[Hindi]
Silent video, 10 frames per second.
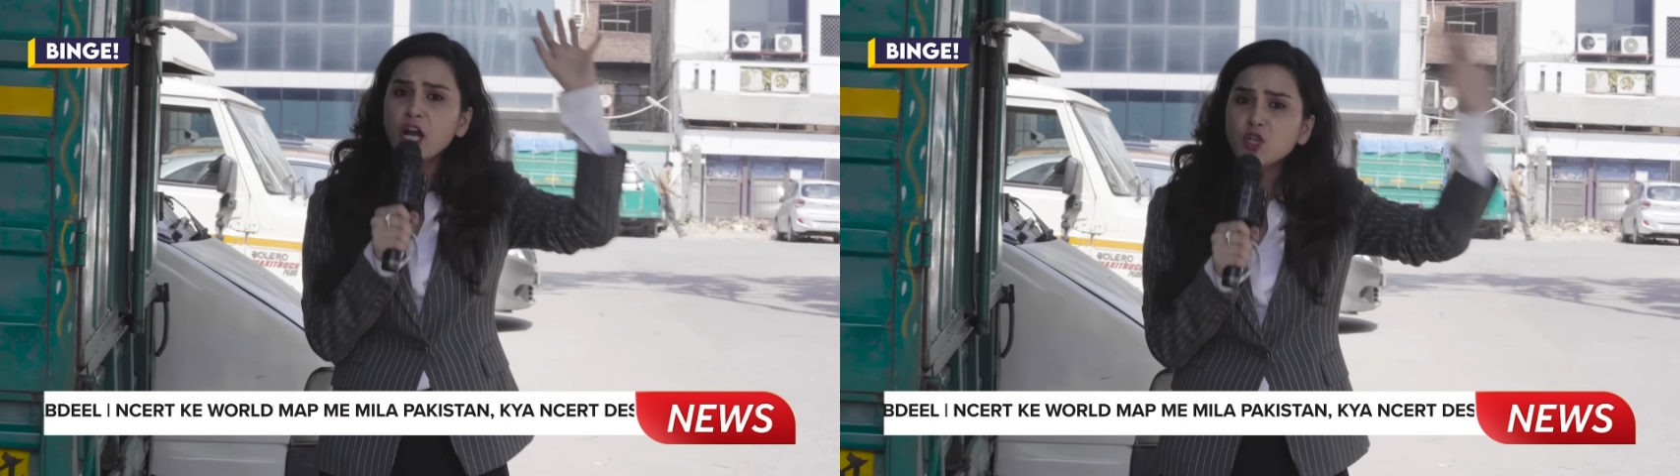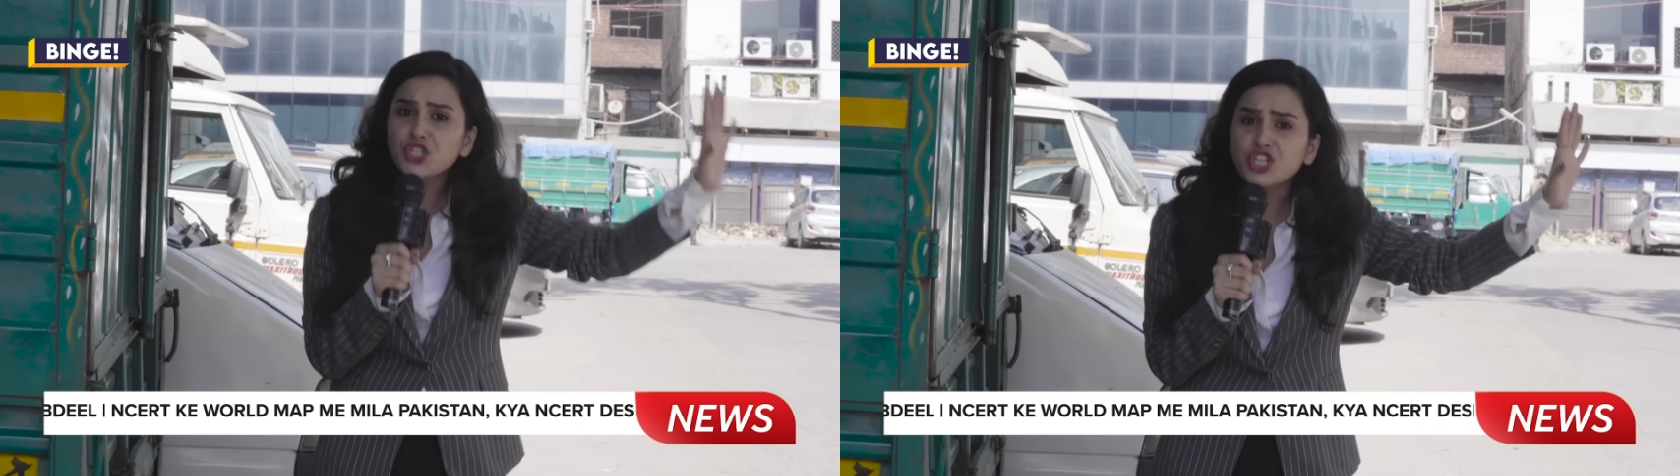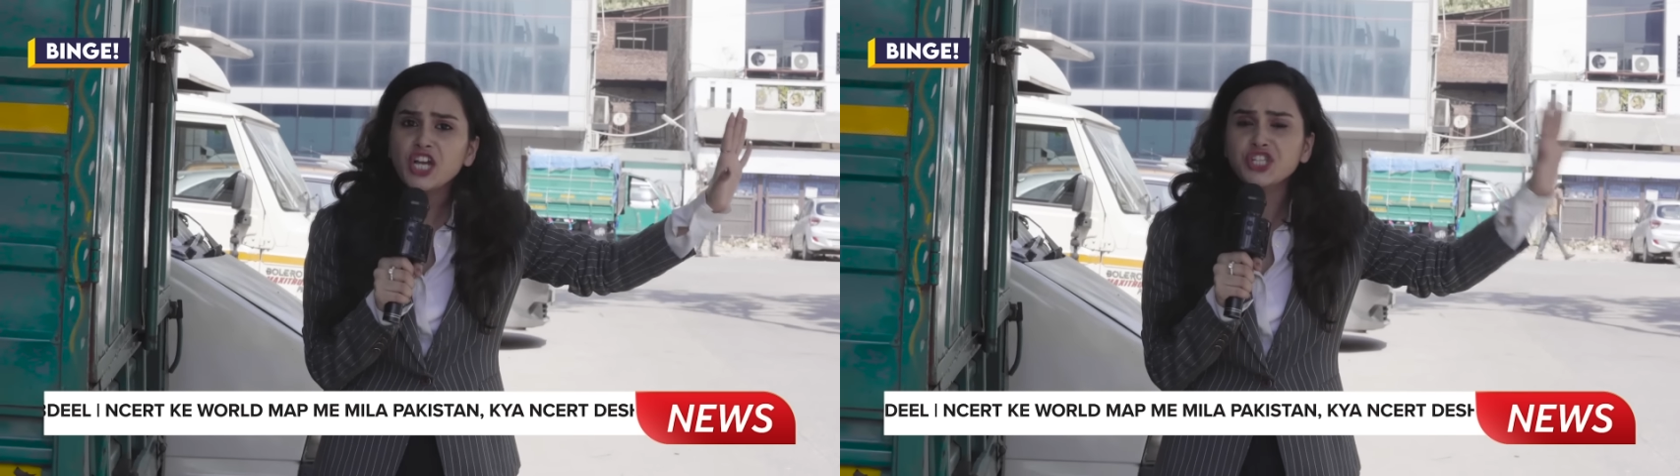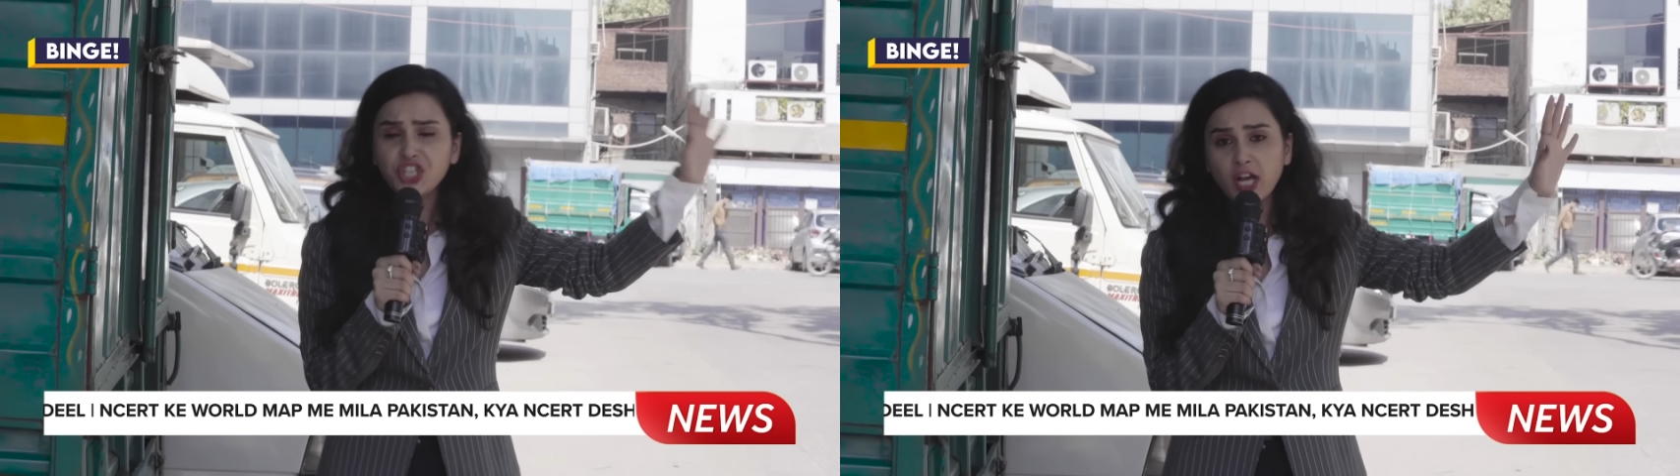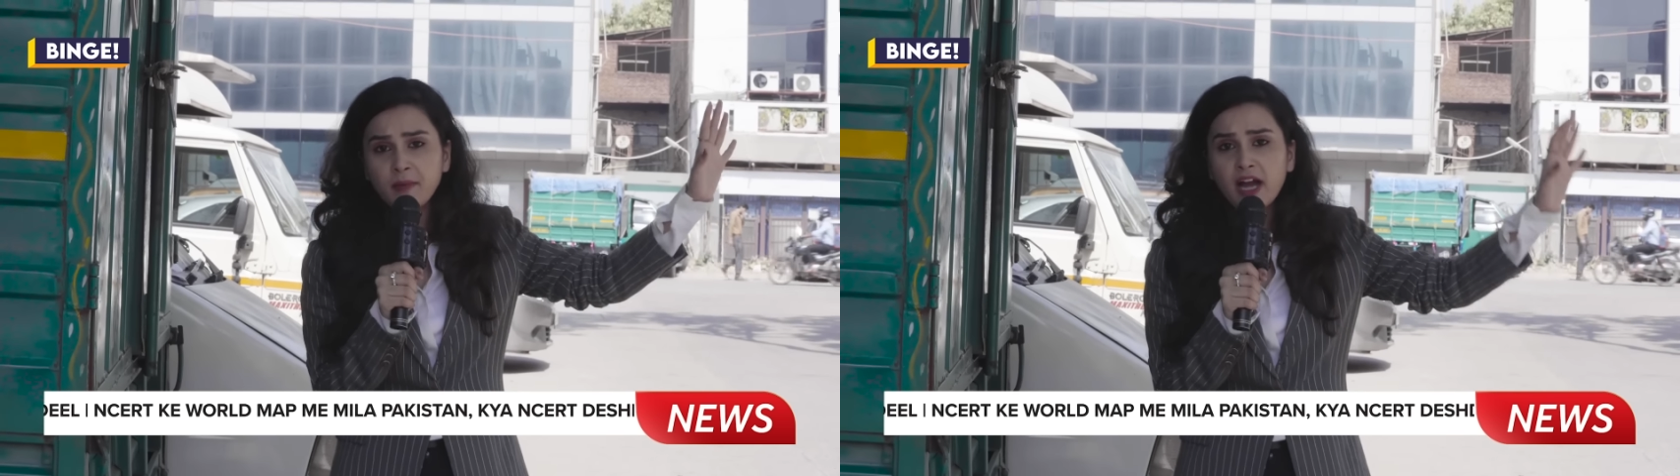अनुष्का
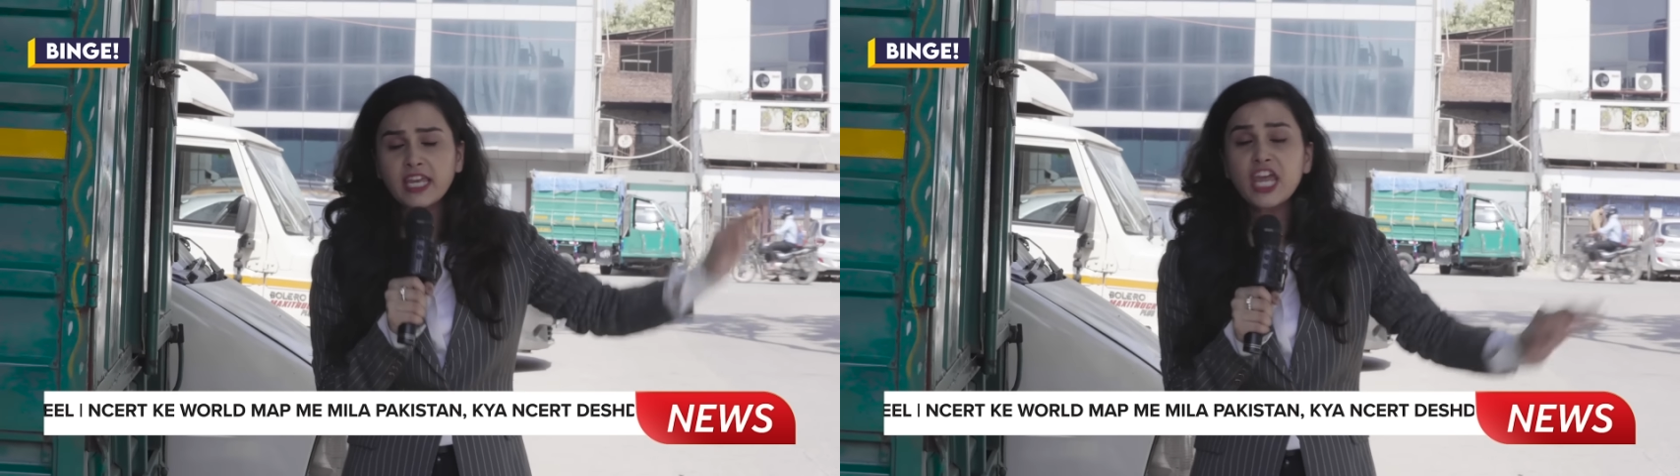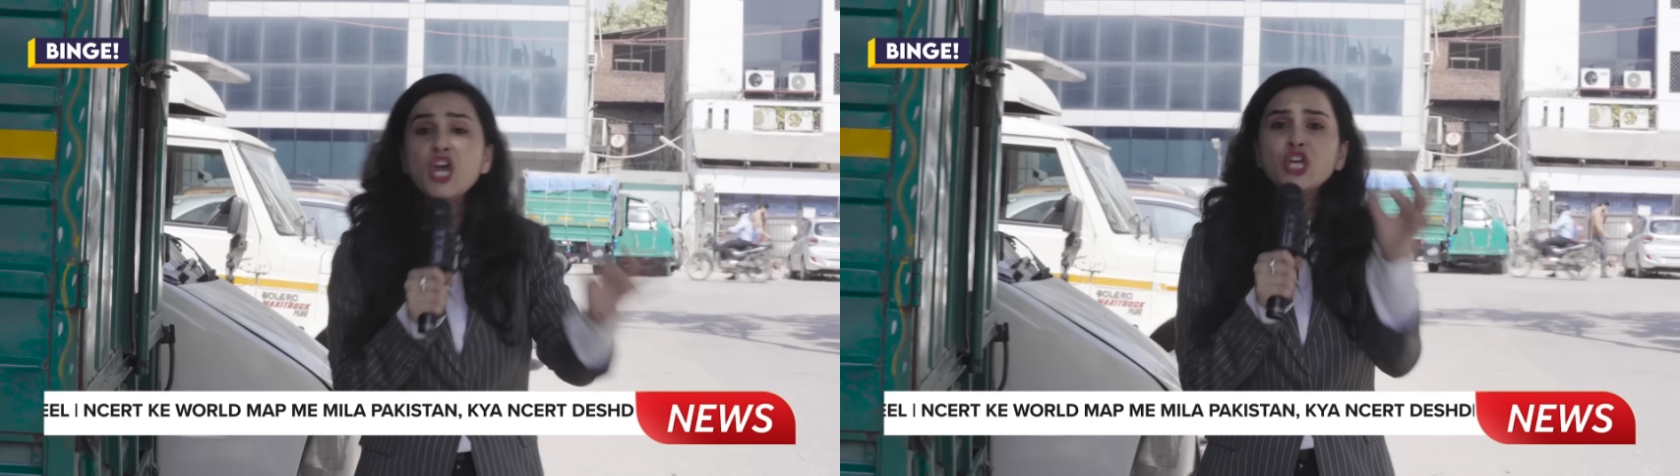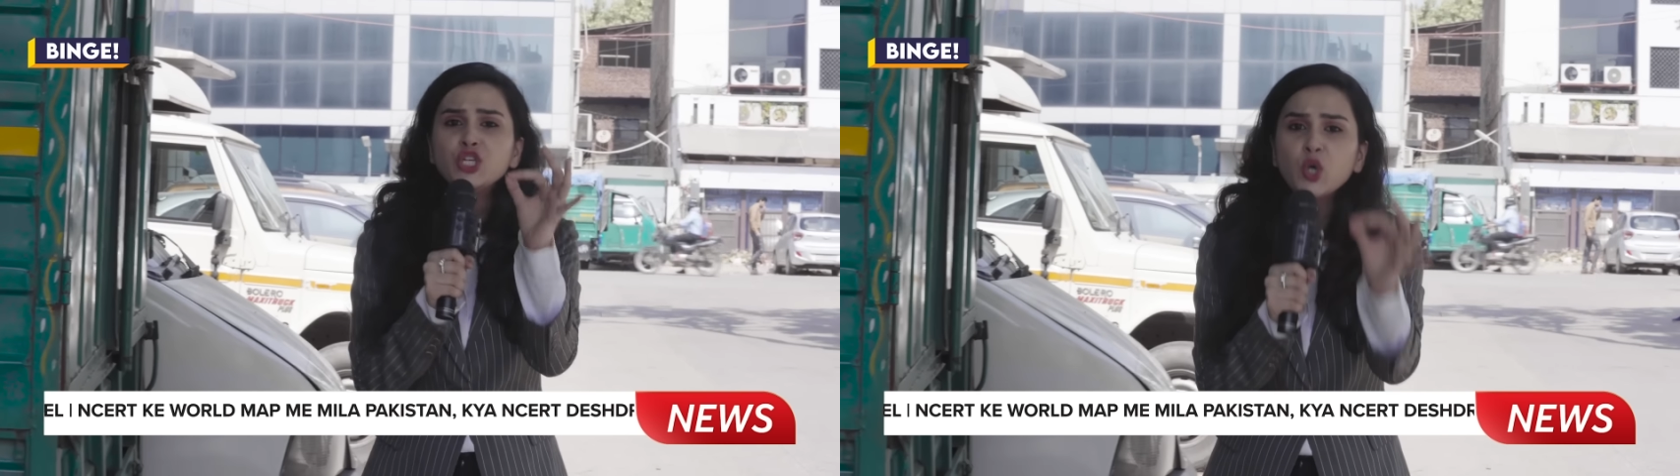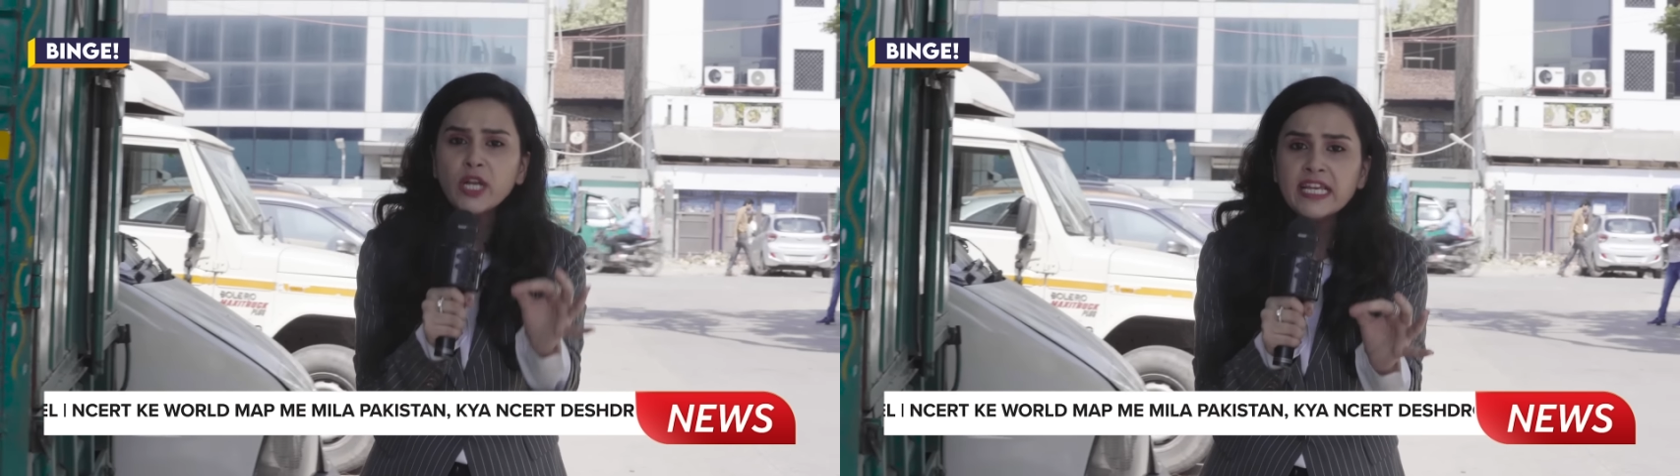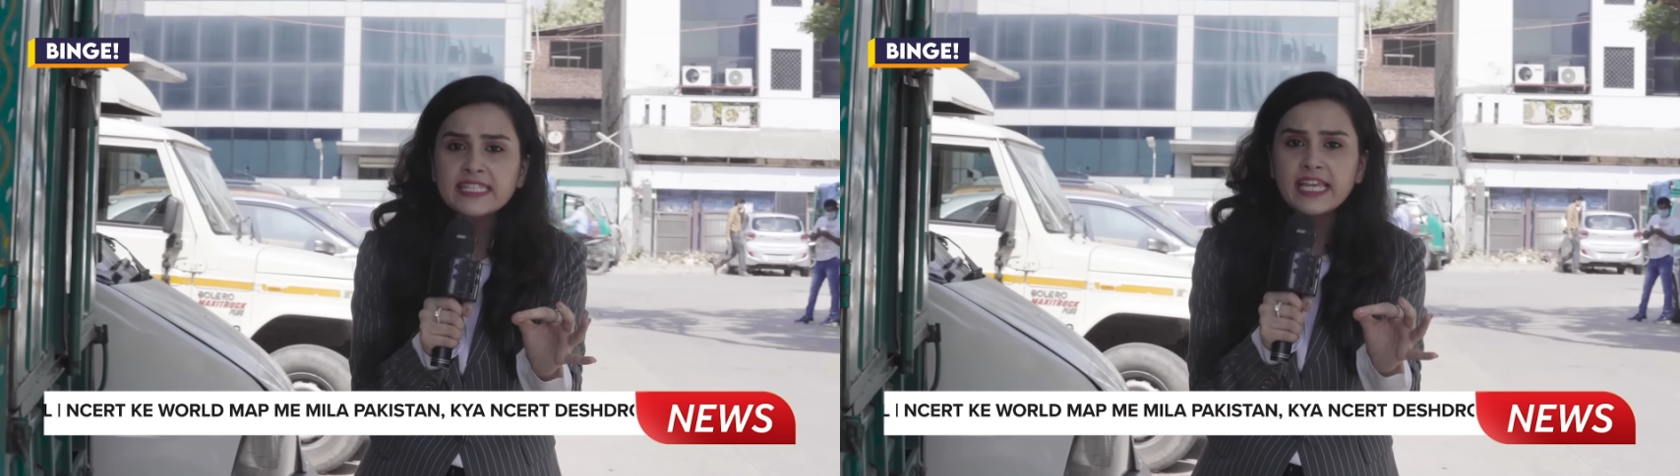शर्मा के
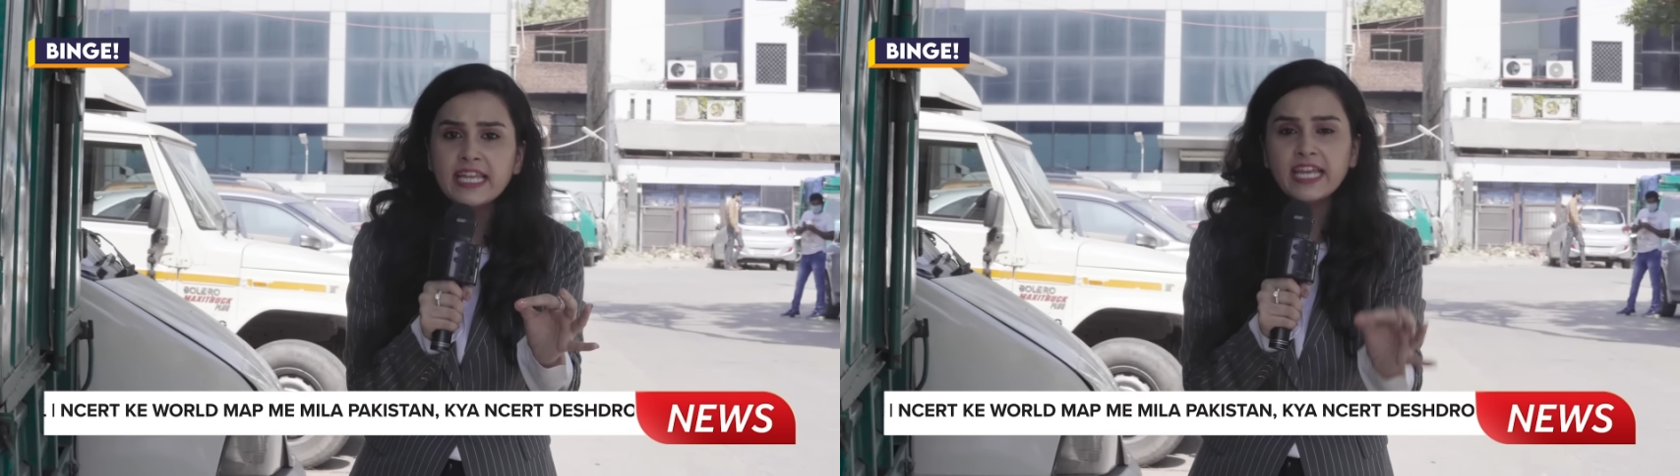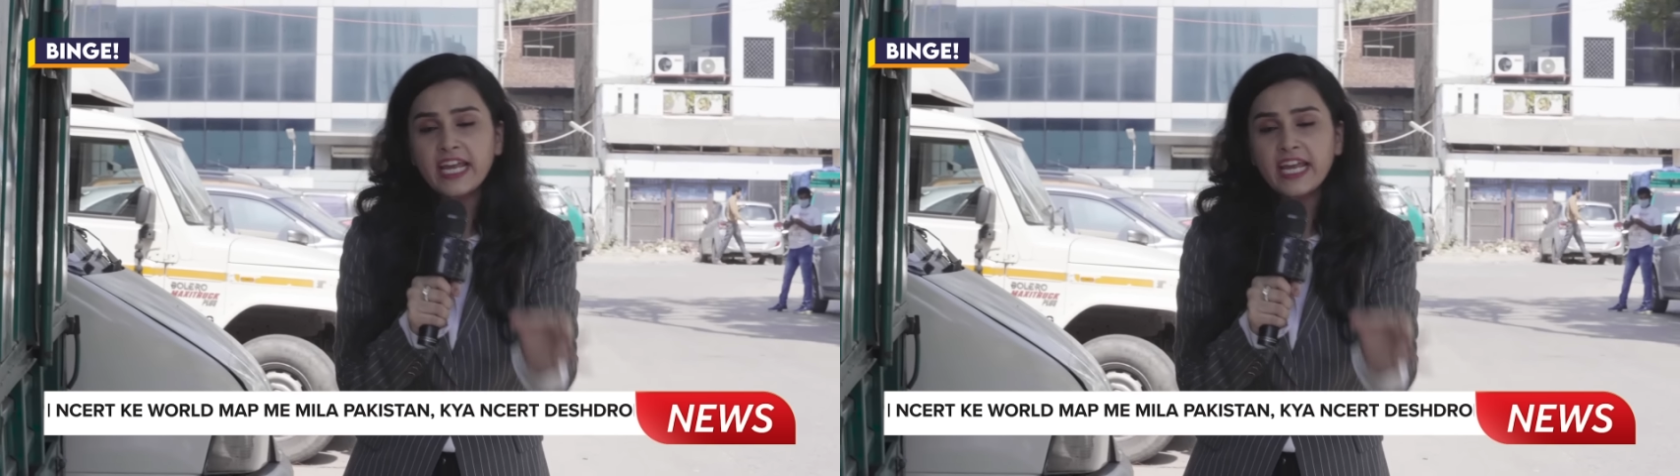यूरिन से ली